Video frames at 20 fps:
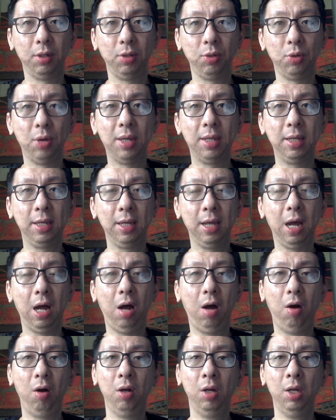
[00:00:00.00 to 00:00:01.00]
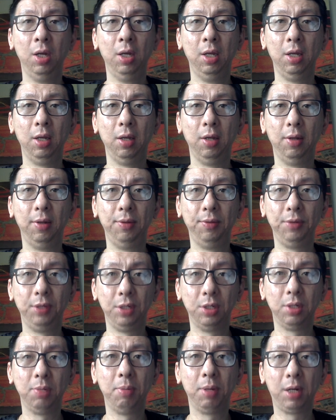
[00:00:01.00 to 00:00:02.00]
原因也好，呃，
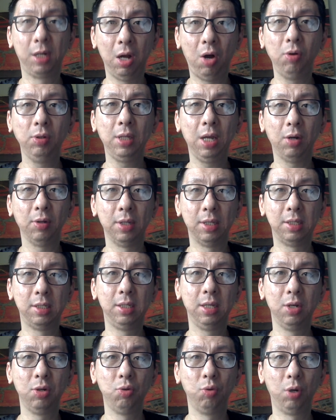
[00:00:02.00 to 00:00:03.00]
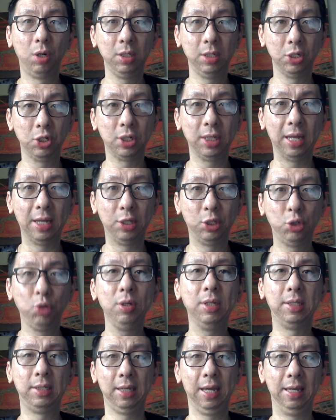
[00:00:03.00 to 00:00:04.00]
你这么高调的介入，而且是在
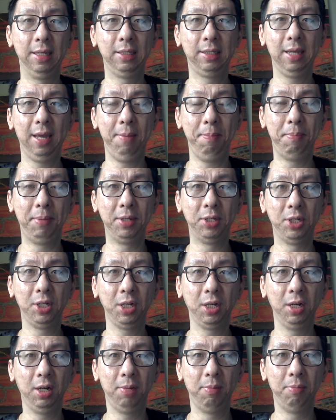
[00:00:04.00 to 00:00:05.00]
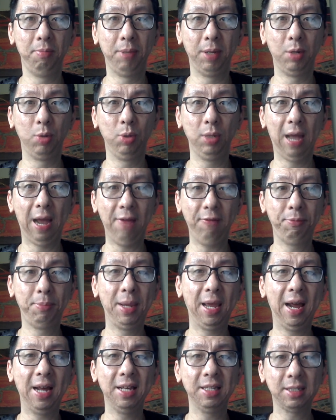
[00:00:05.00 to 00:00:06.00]
最前线，比这个美国的
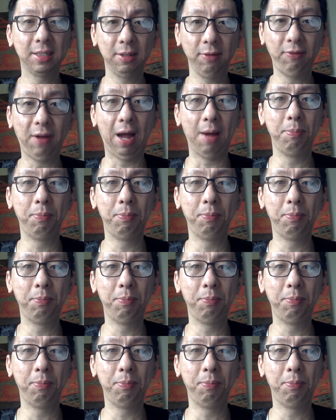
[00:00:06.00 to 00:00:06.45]
FBI、司法